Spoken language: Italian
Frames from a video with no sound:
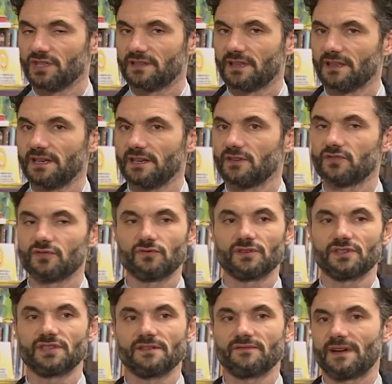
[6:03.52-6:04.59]
cittadini sono
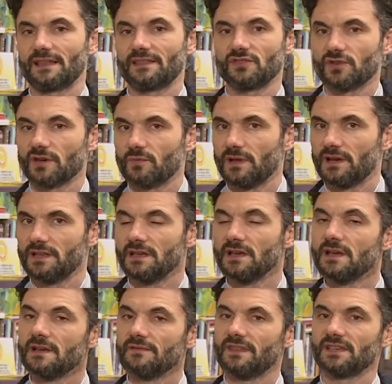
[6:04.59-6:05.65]
riservati, cioè quelli
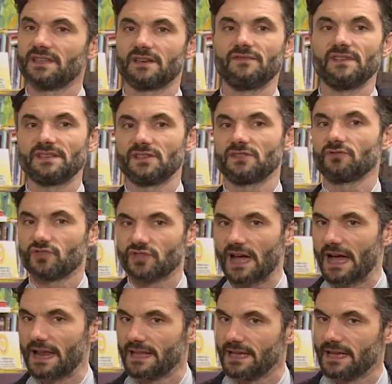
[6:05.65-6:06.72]
dei servizi
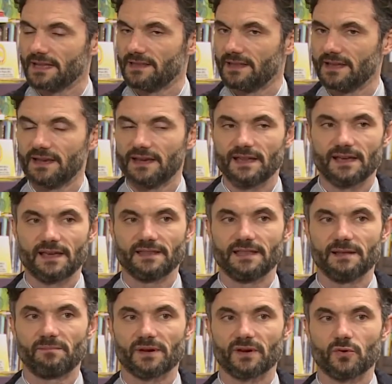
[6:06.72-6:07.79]
sociali e del, e
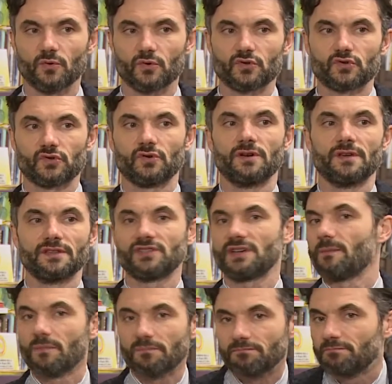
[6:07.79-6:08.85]
del percorso
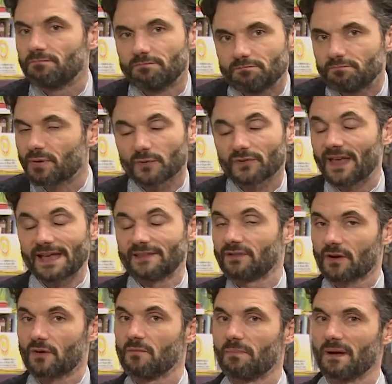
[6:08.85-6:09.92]
diciamo, protetto
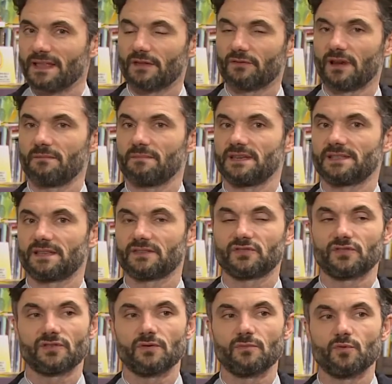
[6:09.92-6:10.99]
e accompagnato
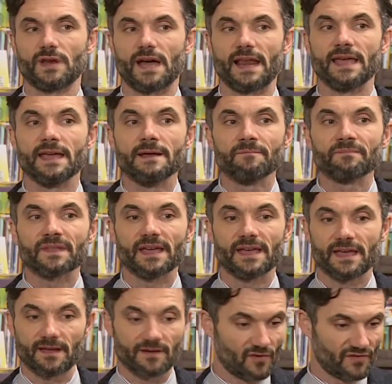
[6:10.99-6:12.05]
all'amministrazione comunale.
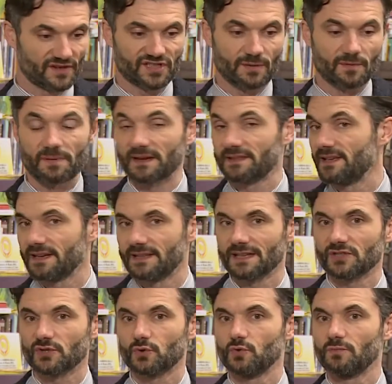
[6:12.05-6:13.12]
Eh, lo facciamo partire da
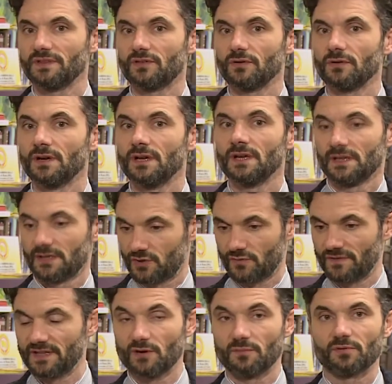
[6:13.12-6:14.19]
subito,
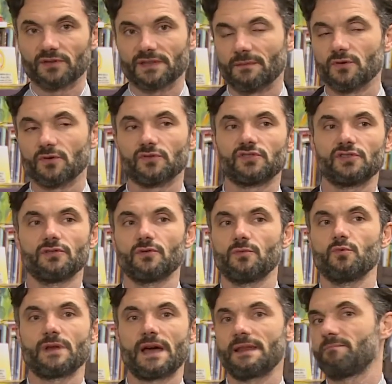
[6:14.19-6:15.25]
giovedì lo portiamo in consiglio
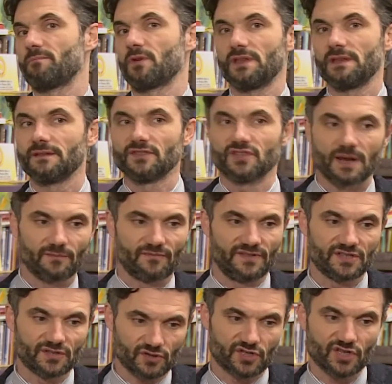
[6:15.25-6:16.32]
comunale, e poi diciamo,
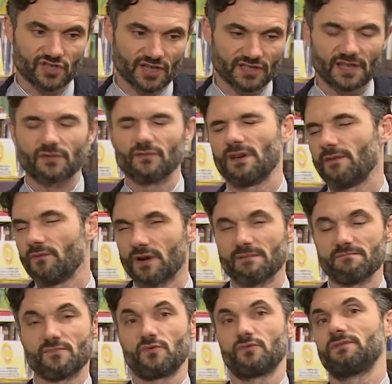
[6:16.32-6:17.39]
visto che c'è già stato un lavoro a
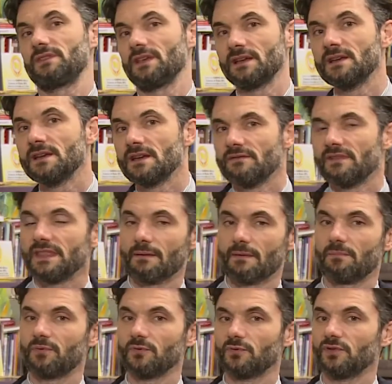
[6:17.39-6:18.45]
monte, vediamo
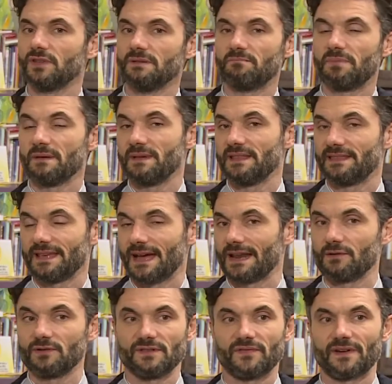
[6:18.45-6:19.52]
appunto di
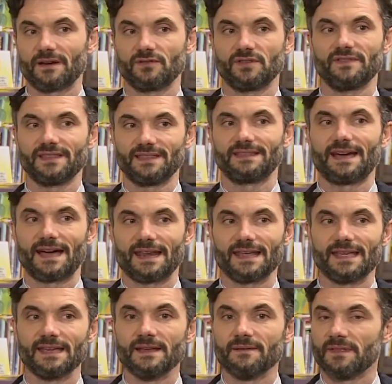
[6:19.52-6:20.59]
implementarlo e di farlo
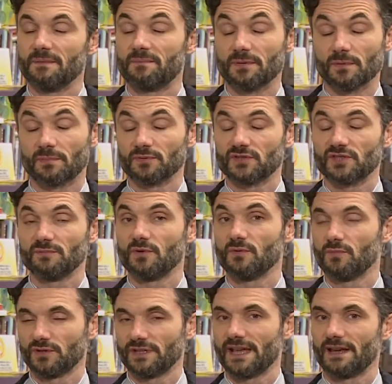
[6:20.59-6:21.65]
diventare il primo possibile
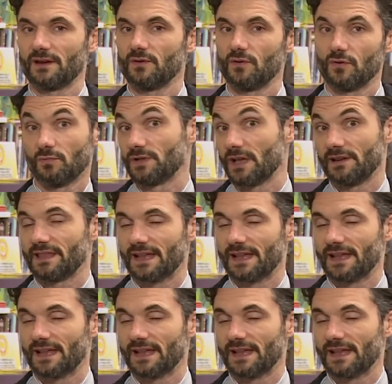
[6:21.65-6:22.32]
un modello, un modello